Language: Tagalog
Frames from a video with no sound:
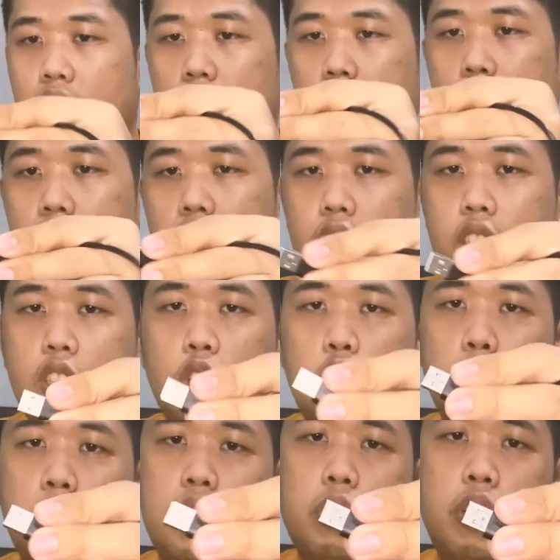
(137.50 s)
Parang yung
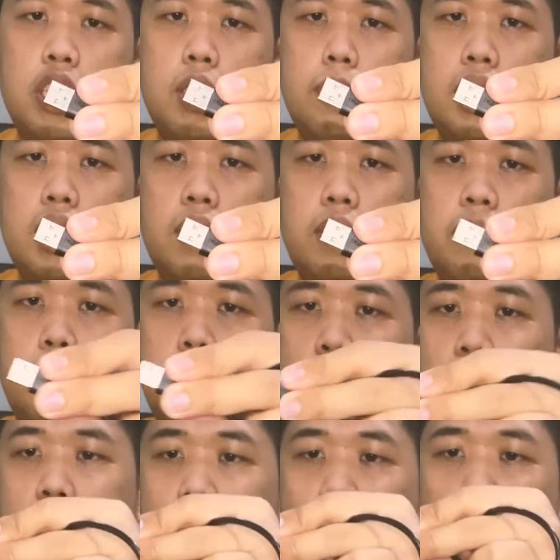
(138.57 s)
normal USB plug
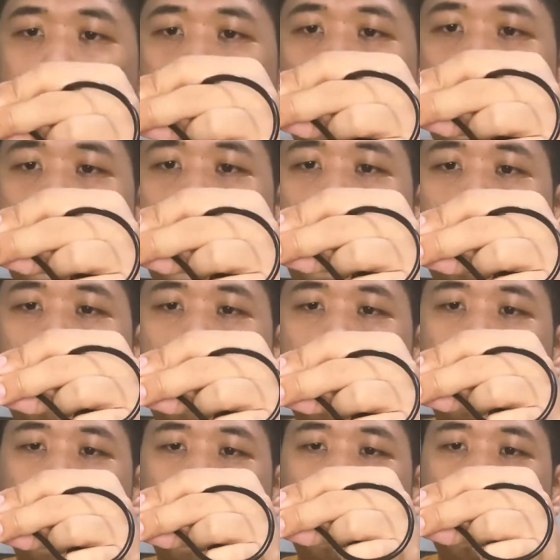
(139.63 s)
lang siya. So, kailangan ko ng
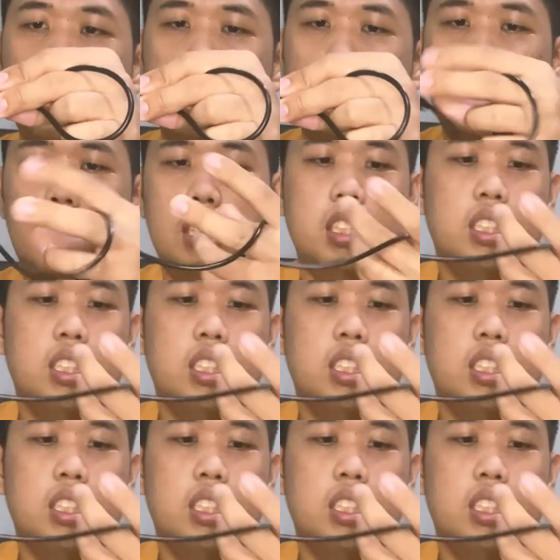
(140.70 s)
USB-C.